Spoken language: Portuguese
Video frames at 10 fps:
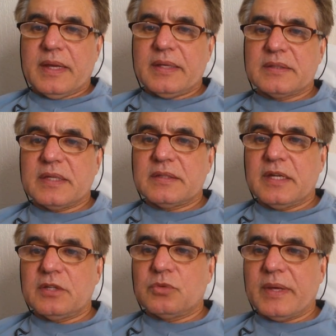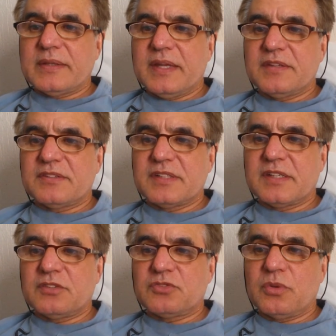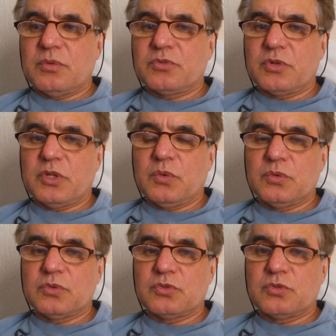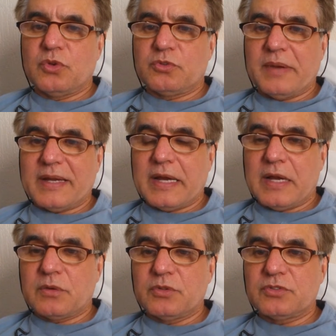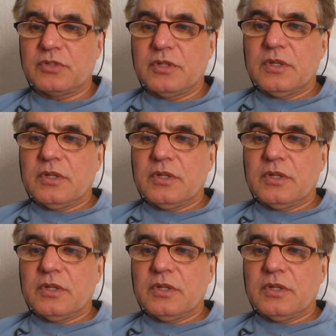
Entretanto, a tese de que somos oriundos dos macacos